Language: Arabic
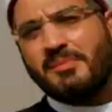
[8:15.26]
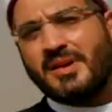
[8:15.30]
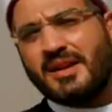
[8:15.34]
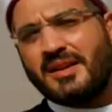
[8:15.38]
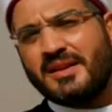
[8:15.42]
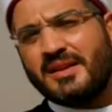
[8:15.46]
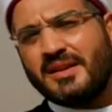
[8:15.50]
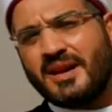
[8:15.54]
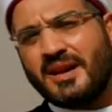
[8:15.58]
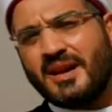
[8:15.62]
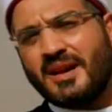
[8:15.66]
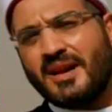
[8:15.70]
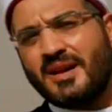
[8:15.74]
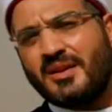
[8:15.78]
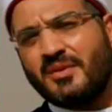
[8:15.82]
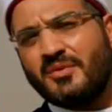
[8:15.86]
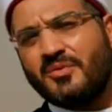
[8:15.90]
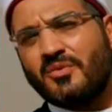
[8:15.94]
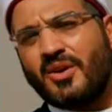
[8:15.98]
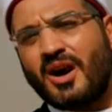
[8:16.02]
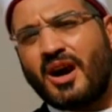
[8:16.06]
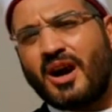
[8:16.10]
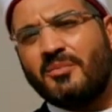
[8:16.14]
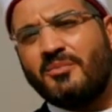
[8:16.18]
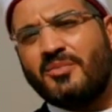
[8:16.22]
مليان
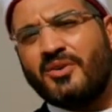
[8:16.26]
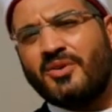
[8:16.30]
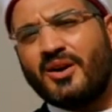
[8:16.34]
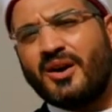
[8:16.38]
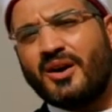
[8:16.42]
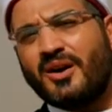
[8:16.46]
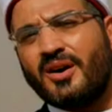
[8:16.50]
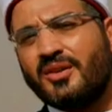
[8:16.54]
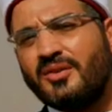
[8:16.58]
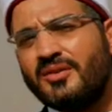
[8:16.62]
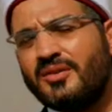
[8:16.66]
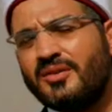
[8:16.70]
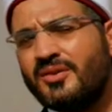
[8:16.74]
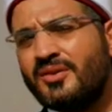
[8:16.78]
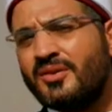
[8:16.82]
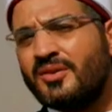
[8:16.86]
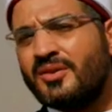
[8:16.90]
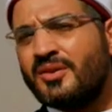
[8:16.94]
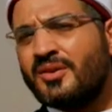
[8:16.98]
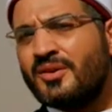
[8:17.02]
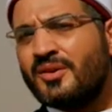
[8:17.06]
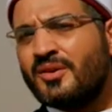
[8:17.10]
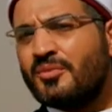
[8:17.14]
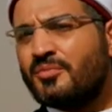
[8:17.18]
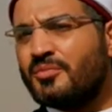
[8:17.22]
وعمران
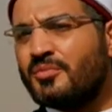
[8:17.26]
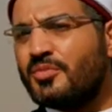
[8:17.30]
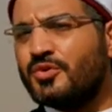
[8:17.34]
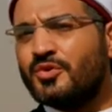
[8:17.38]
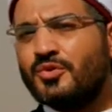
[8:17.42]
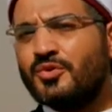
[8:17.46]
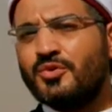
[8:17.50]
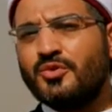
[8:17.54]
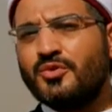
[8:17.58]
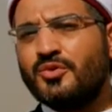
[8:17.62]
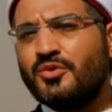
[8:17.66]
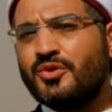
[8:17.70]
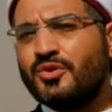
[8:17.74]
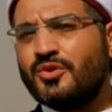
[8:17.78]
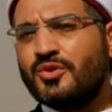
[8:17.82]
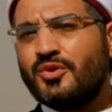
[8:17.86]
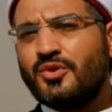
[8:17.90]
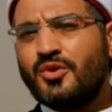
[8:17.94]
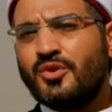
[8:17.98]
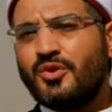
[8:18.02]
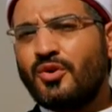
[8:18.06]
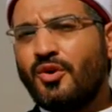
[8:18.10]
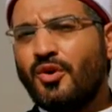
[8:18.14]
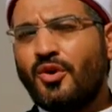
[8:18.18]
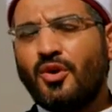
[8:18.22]
بنور
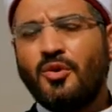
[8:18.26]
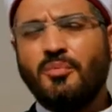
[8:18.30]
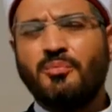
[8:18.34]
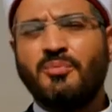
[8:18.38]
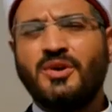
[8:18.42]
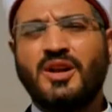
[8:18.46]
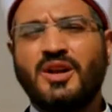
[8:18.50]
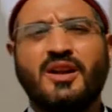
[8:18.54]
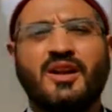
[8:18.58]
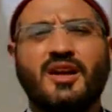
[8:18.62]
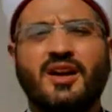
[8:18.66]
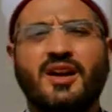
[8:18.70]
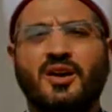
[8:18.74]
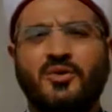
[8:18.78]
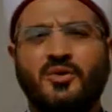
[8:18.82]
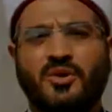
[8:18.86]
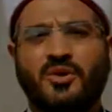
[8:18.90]
حب الله